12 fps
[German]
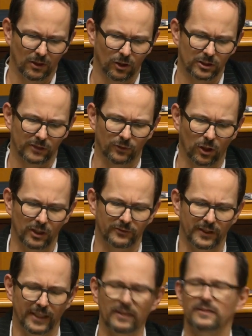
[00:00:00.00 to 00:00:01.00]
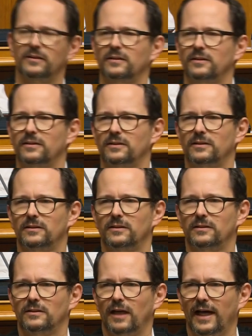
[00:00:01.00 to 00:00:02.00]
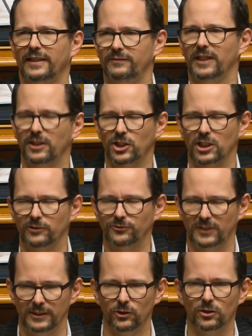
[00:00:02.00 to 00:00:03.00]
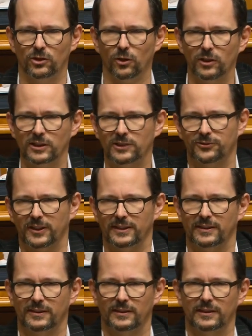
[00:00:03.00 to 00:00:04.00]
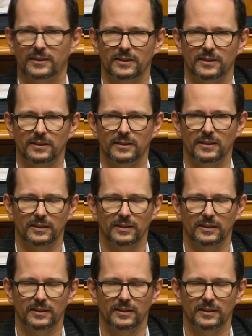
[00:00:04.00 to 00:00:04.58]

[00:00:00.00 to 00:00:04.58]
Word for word: Oder wollen wir eine Wirtschaft, die nur kurzfristig